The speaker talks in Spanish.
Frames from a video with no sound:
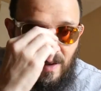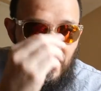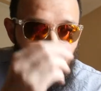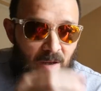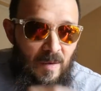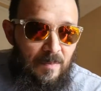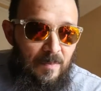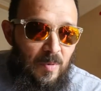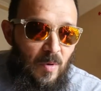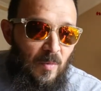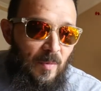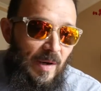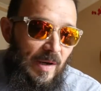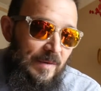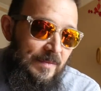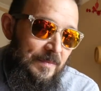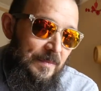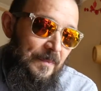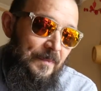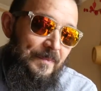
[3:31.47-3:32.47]
la
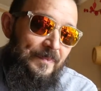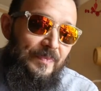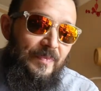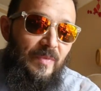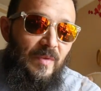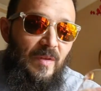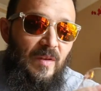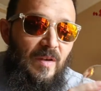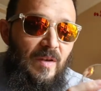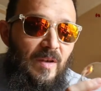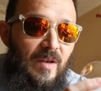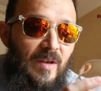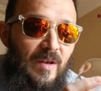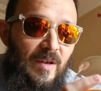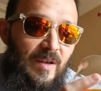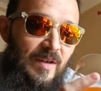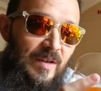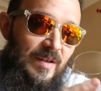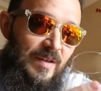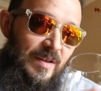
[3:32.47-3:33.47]
espuma
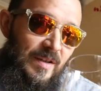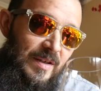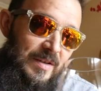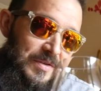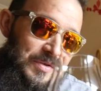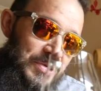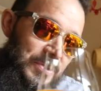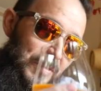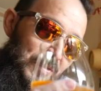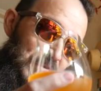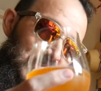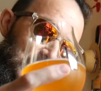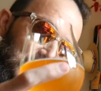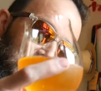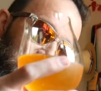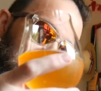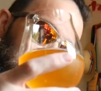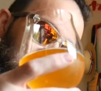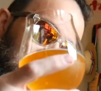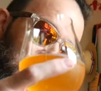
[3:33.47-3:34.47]
eh,
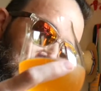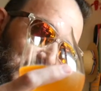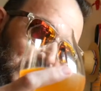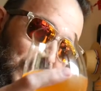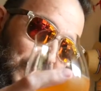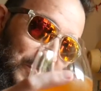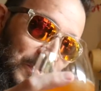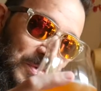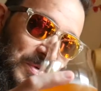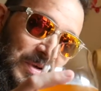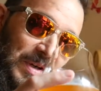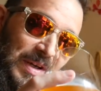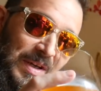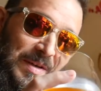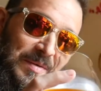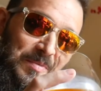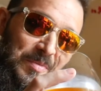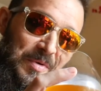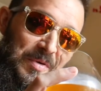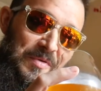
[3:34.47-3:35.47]
eso no
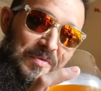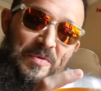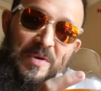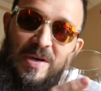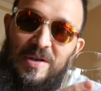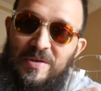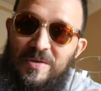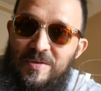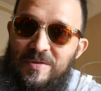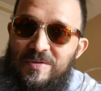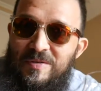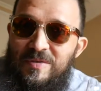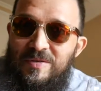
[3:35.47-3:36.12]
es muy bueno,